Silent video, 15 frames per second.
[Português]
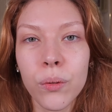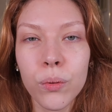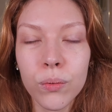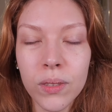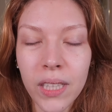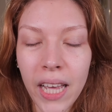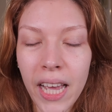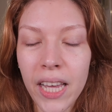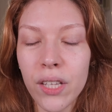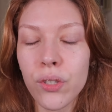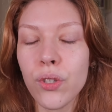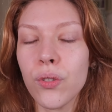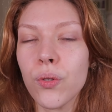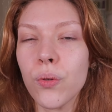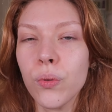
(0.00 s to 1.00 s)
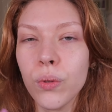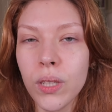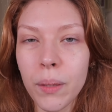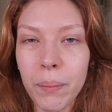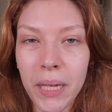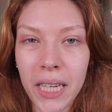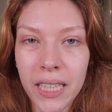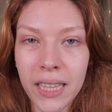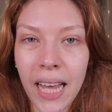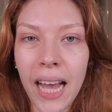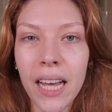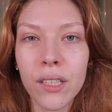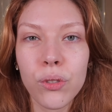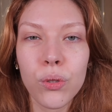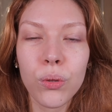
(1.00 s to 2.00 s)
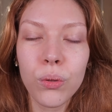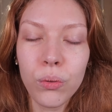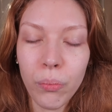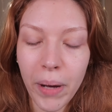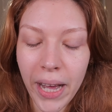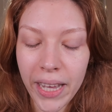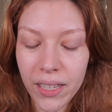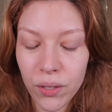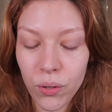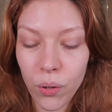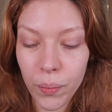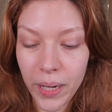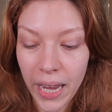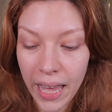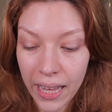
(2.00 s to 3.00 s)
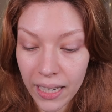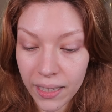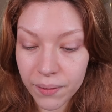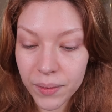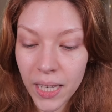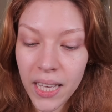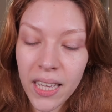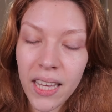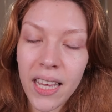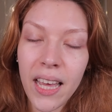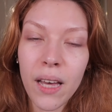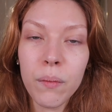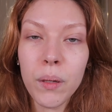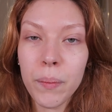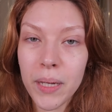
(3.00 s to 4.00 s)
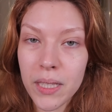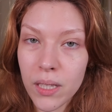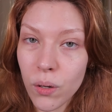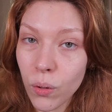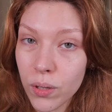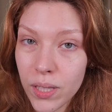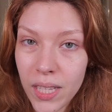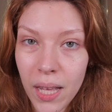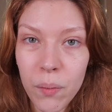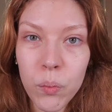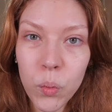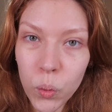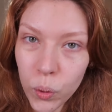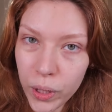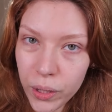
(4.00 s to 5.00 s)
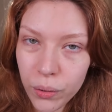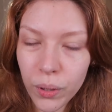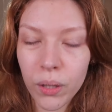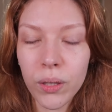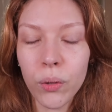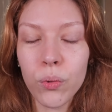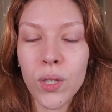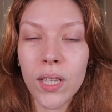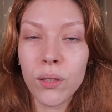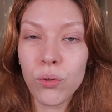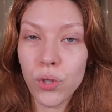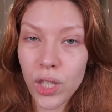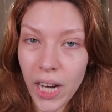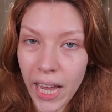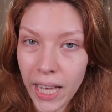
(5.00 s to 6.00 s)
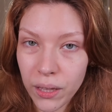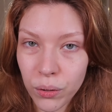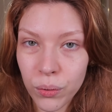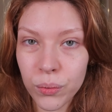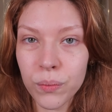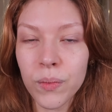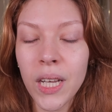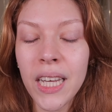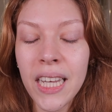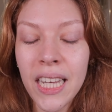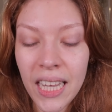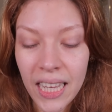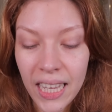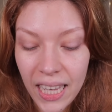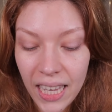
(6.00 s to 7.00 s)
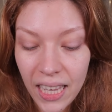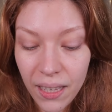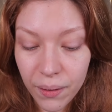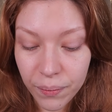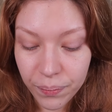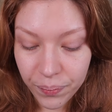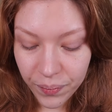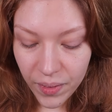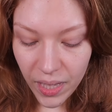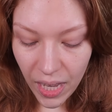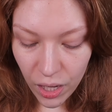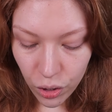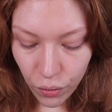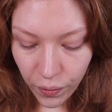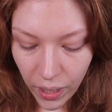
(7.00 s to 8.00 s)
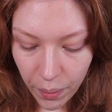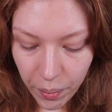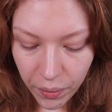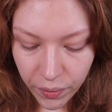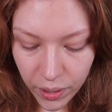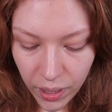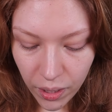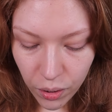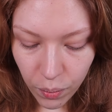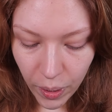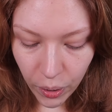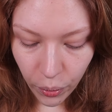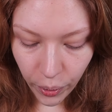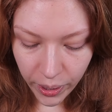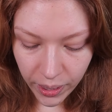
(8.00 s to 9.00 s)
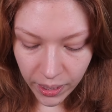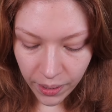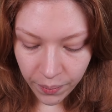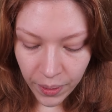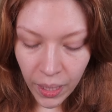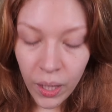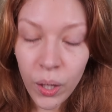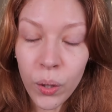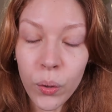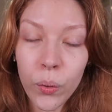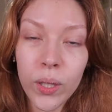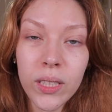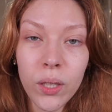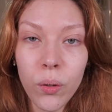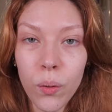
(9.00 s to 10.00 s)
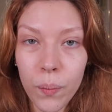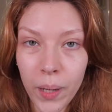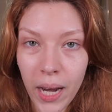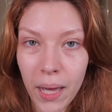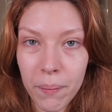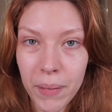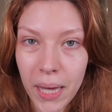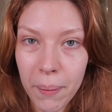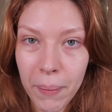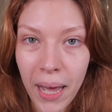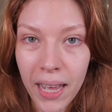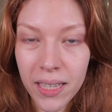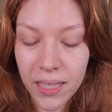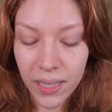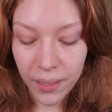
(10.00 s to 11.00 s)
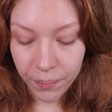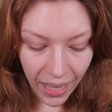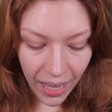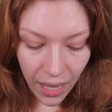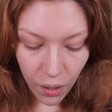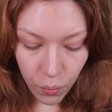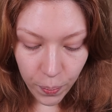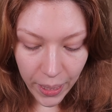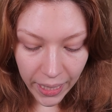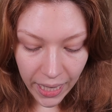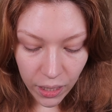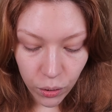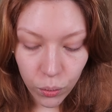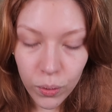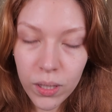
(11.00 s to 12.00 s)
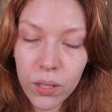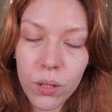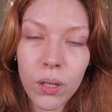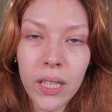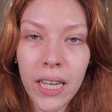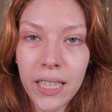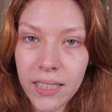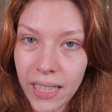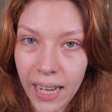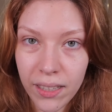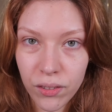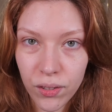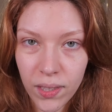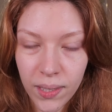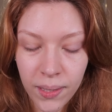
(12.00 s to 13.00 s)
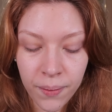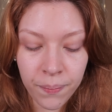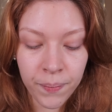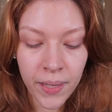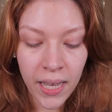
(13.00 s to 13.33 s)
com testes, com durabilidade e tudo mais sobre ela. É uma base que eu gostei muito, que eu tô usando direto. E Deixa eu falar para vocês uma coisa. Quando eu comprei a minha base, eu peguei duas tonalidades.